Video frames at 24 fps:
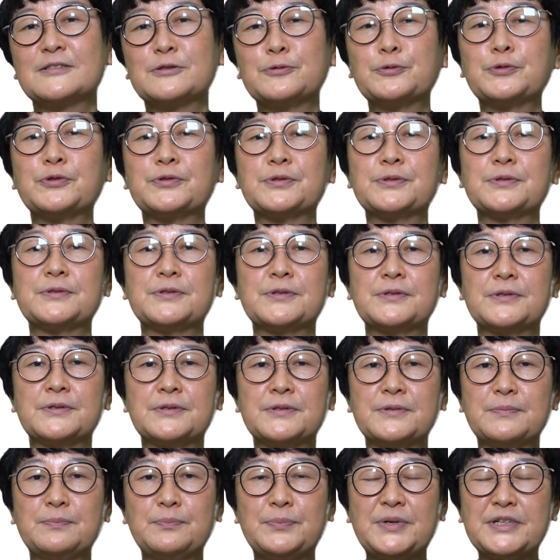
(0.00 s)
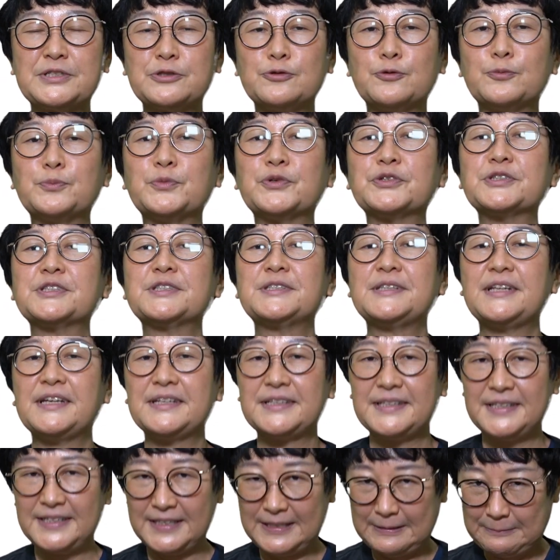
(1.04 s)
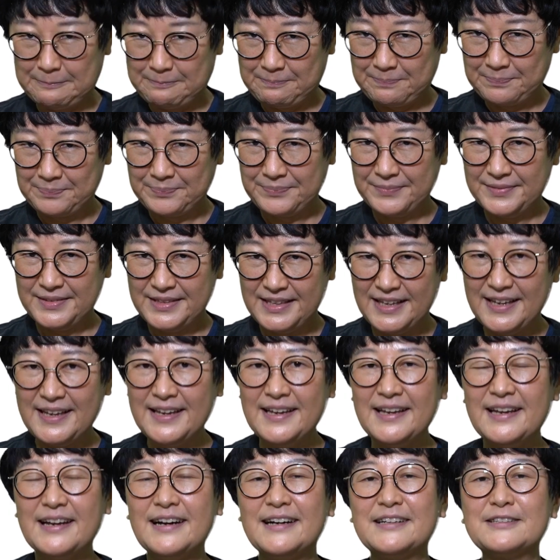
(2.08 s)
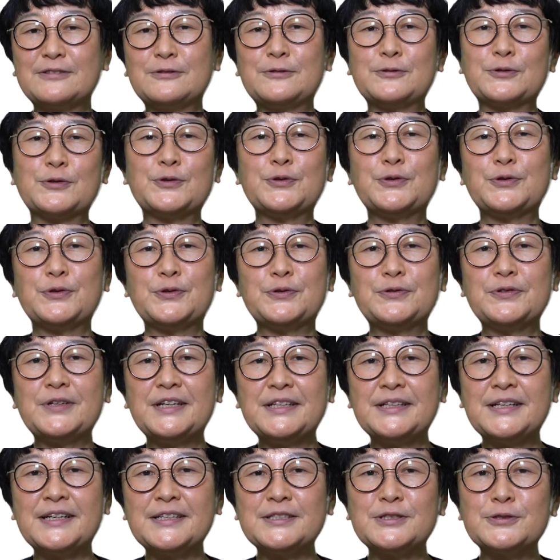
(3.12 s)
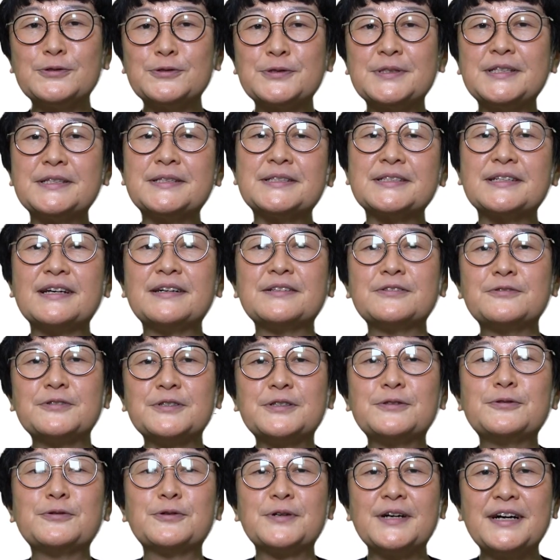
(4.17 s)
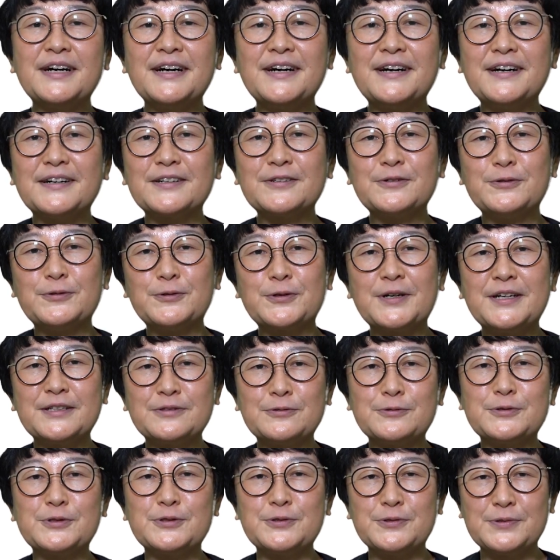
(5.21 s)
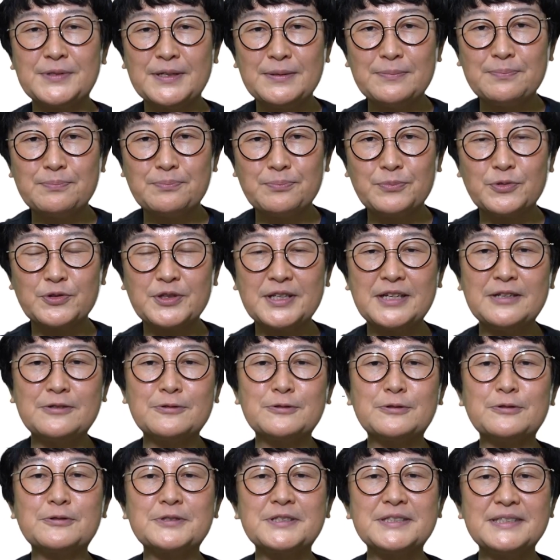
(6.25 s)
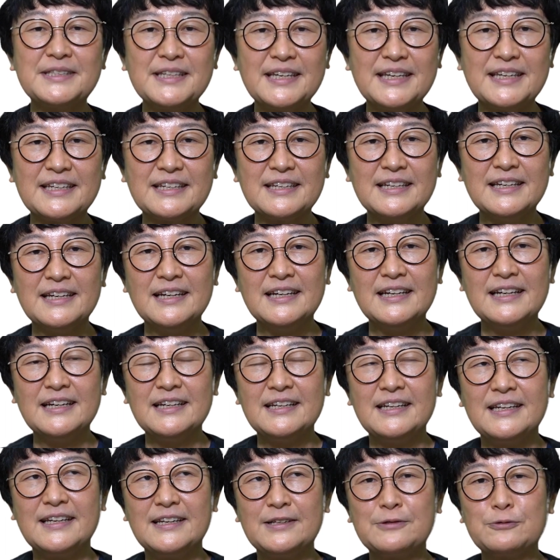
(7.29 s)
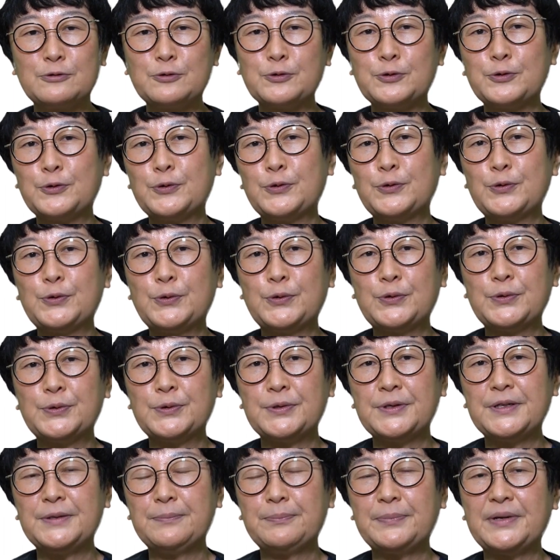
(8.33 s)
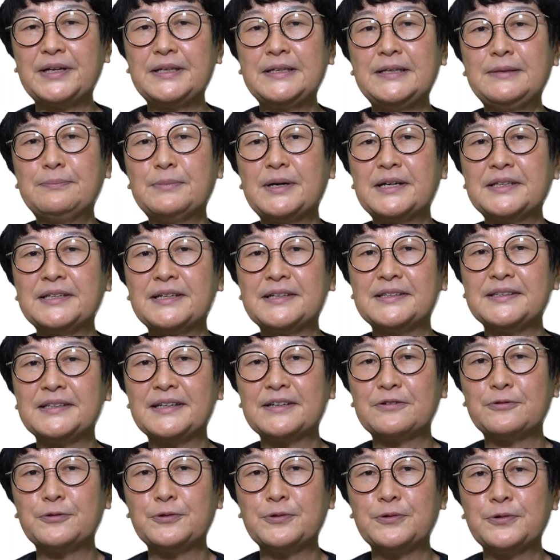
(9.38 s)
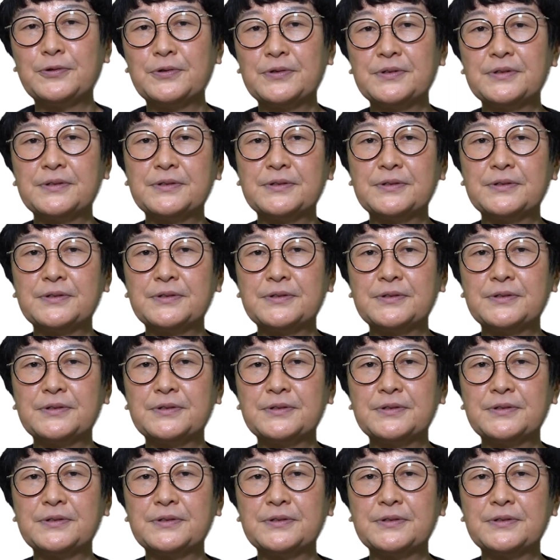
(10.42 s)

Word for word: その場所も素敵であとこう売れない小説家の人がこう彼女をねモデルとして、えっとまあ、今なんでこ